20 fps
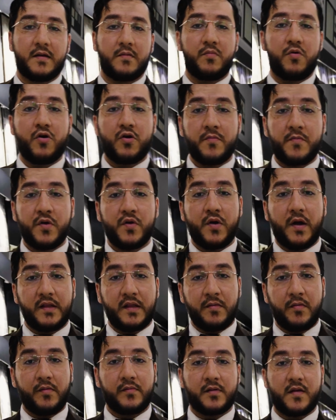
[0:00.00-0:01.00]
بحكم انه
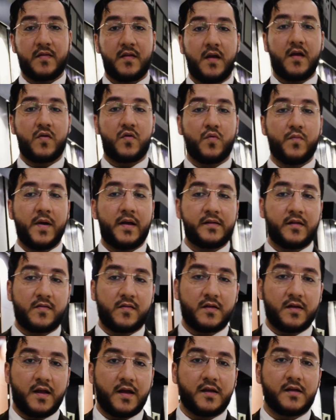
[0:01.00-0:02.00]
عديم امتصاص وماده
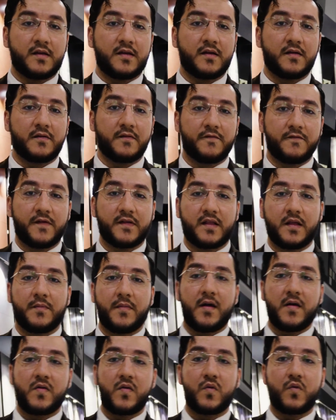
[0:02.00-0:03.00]
صناعيه
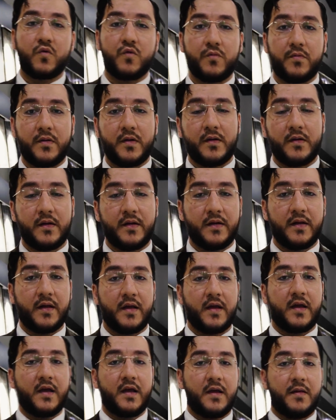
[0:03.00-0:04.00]
فتماسكه بال
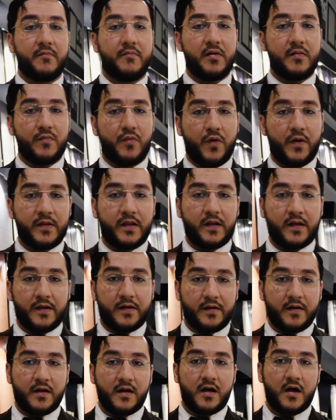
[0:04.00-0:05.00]
بالمواد
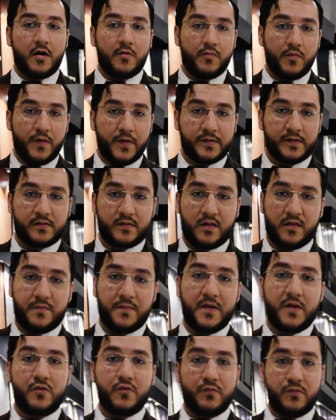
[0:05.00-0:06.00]
الغراء او مواد
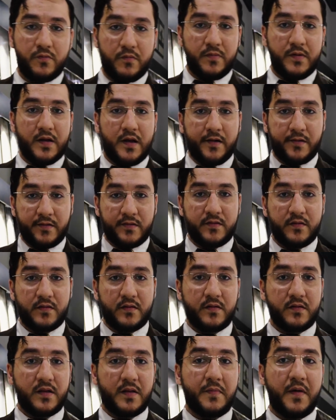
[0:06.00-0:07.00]
تثبيته بالارض
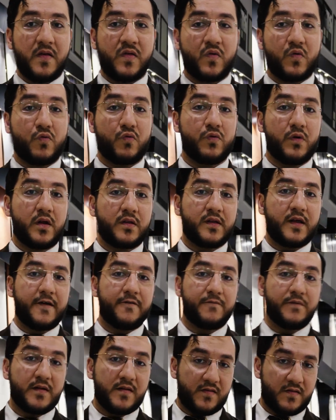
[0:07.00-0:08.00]
تماسكه
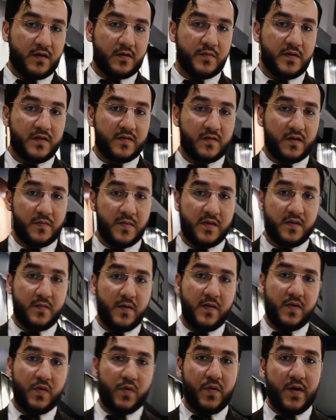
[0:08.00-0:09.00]
اضعف من السيراميك، السيراميك
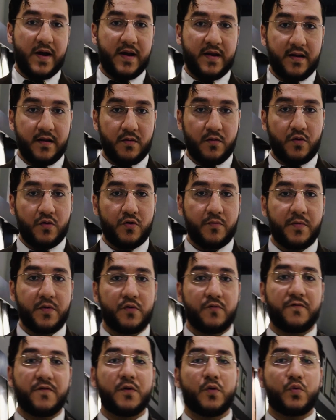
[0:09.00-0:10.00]
تماسكه اعلى بحكم
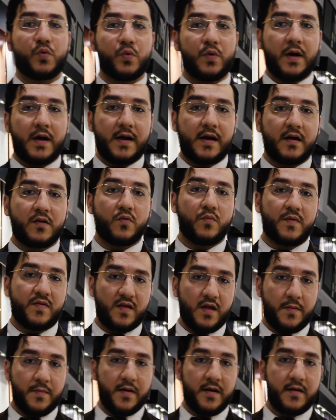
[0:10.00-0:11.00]
انه في نتوءات
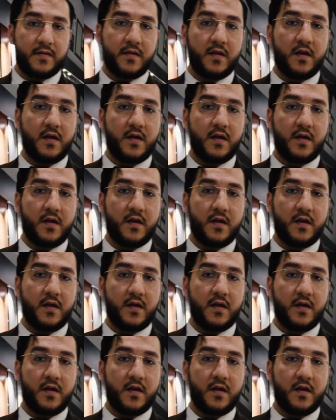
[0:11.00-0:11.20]
ومسامات